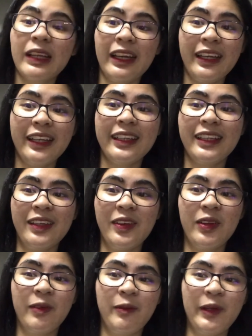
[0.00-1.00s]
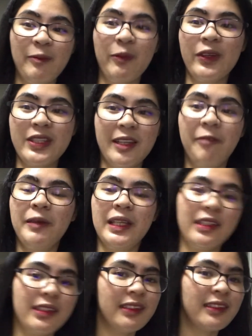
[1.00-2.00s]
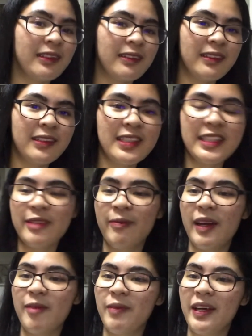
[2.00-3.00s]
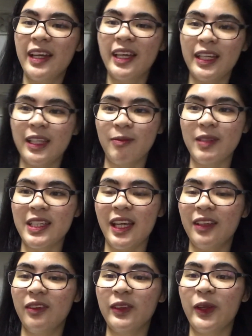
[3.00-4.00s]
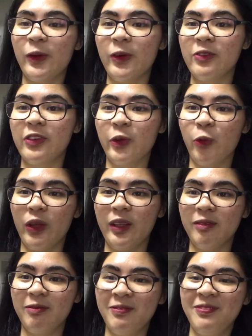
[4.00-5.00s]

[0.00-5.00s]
nakikita nyo naman po sa video, no, si mama ay masyadong na-overwhelmed.